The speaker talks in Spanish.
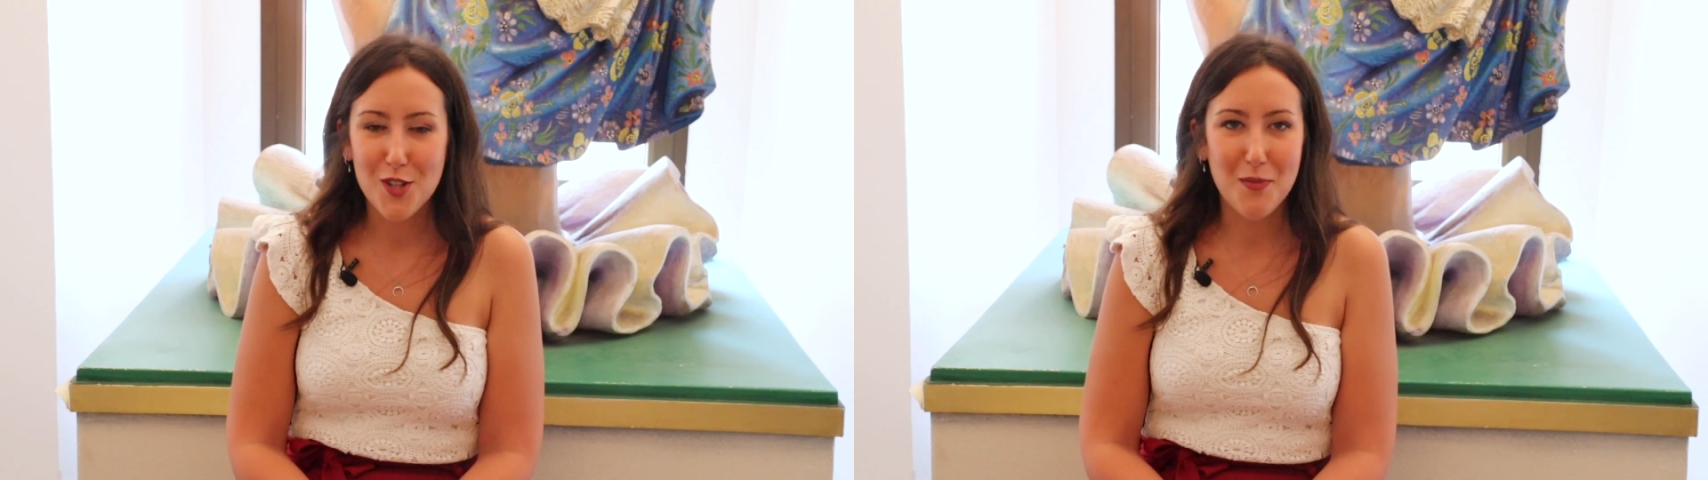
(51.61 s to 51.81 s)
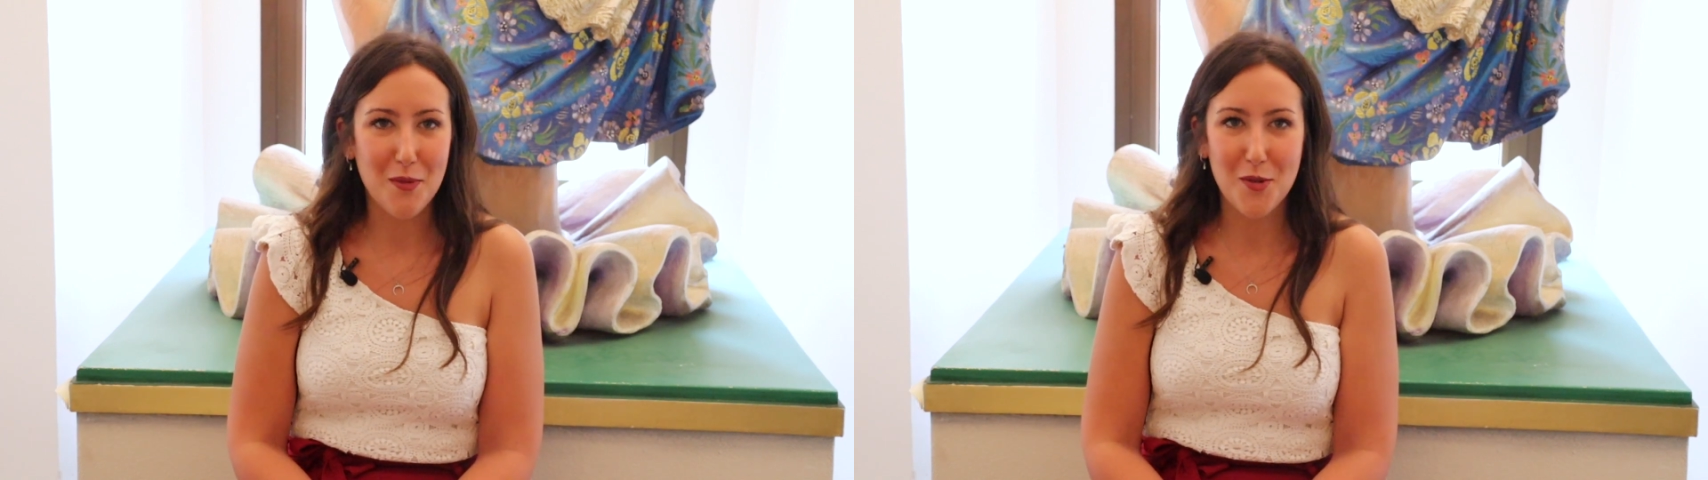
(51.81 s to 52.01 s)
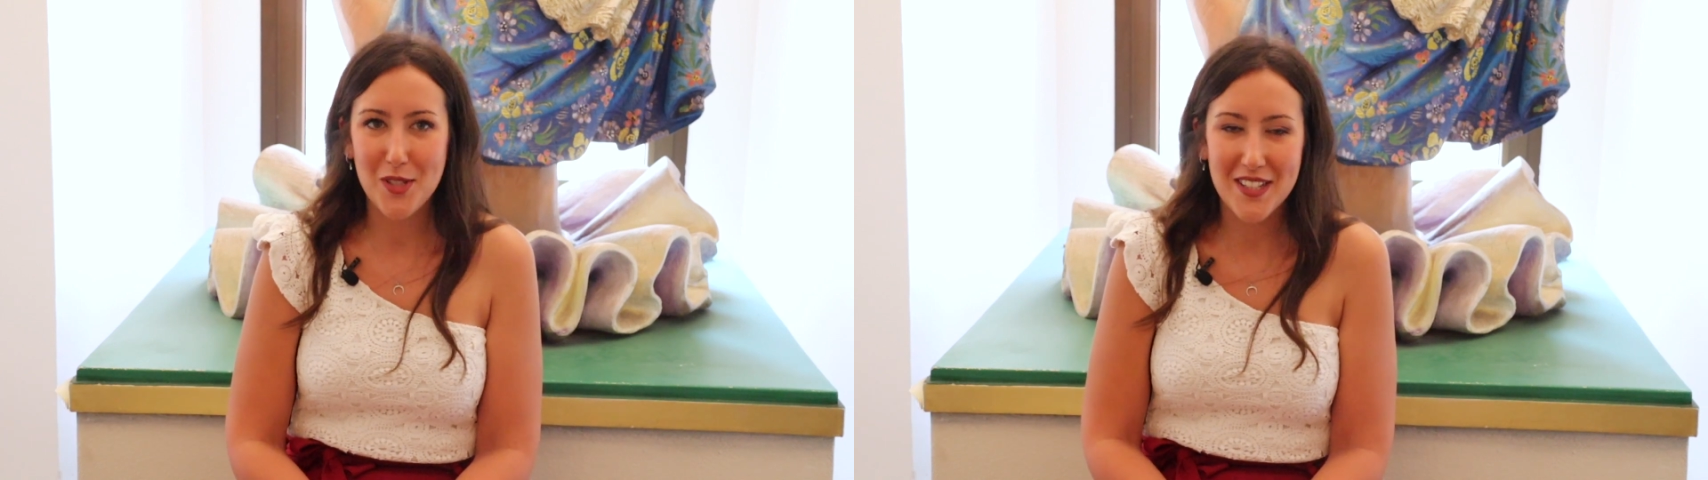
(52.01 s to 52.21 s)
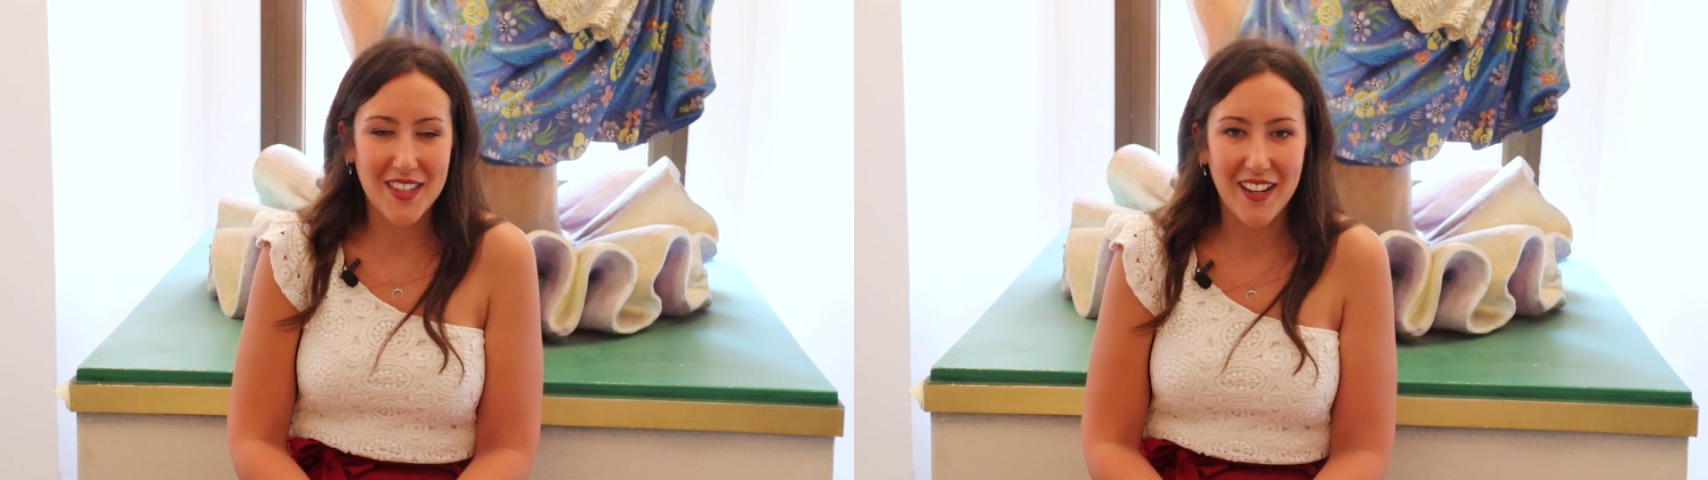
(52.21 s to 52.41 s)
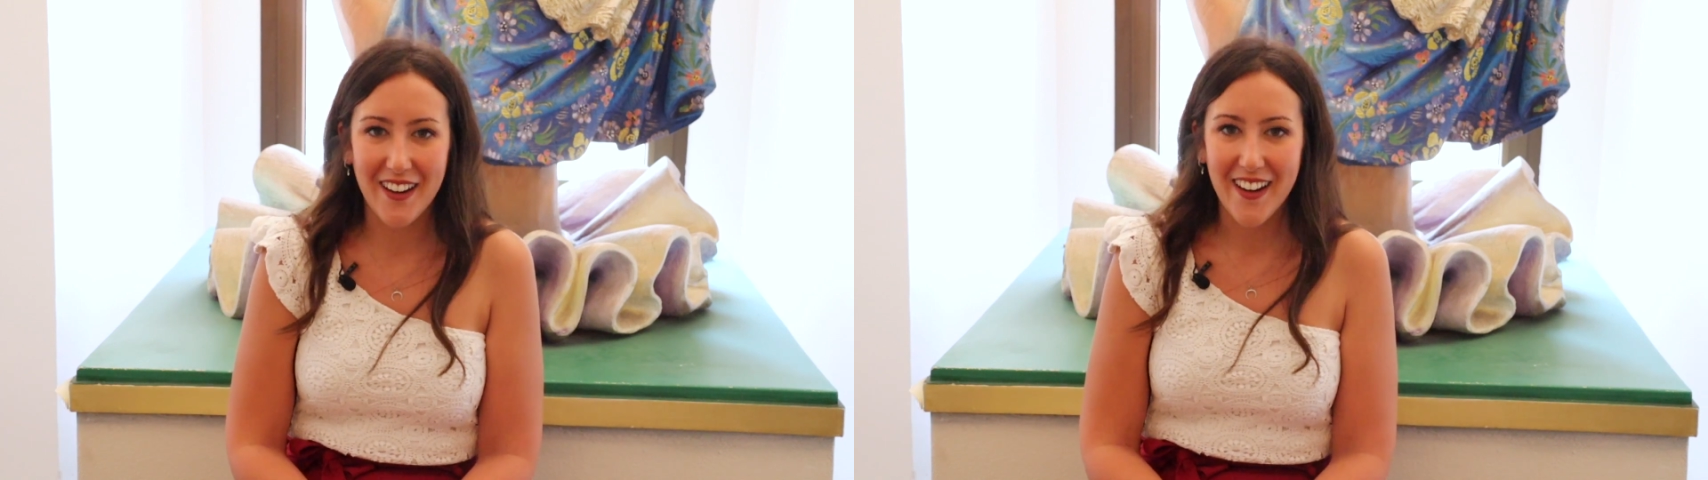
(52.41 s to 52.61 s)
siempre me gusta
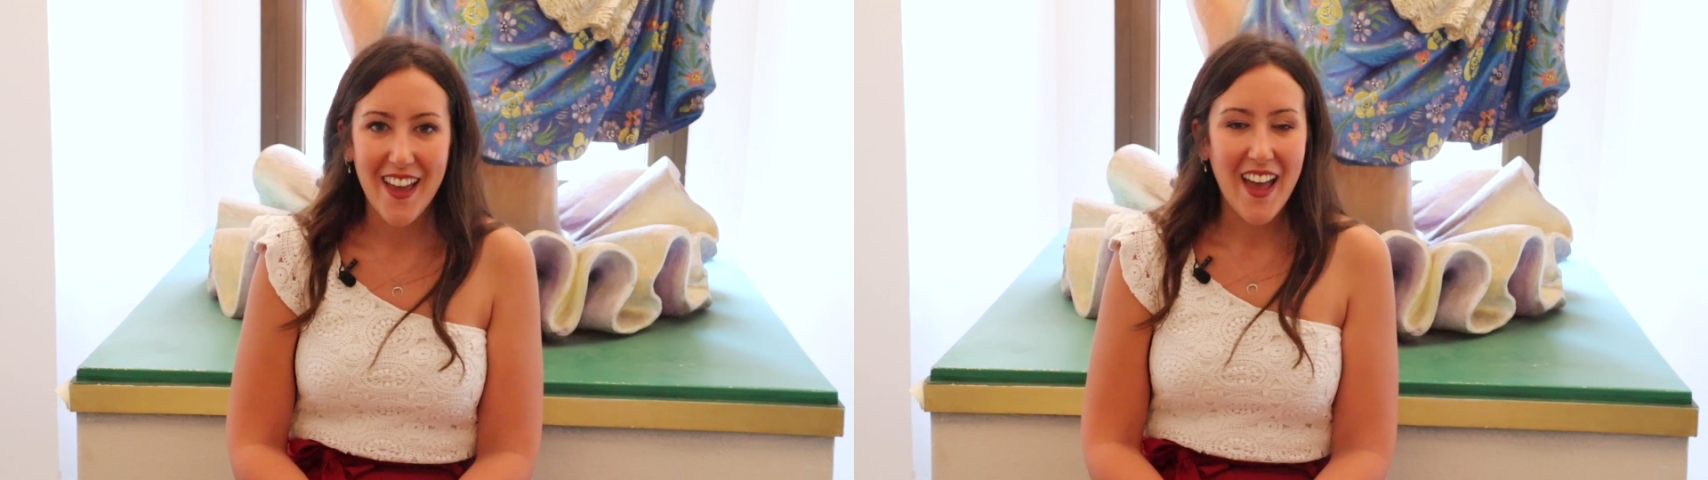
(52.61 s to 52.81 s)
estar